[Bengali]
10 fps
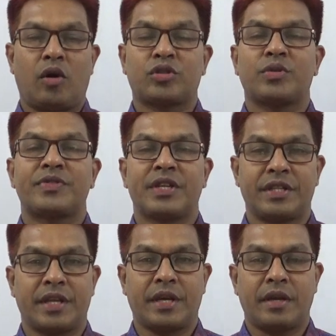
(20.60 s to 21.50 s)
অষ্টম
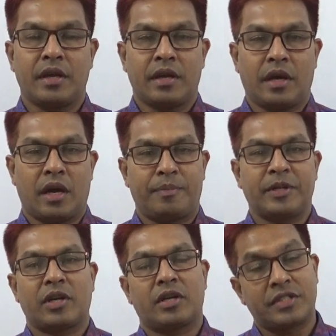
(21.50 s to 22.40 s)
শ্রেণীতে
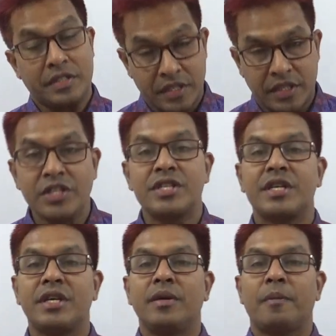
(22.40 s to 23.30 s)
পিথাগোরাসের যে তিনটি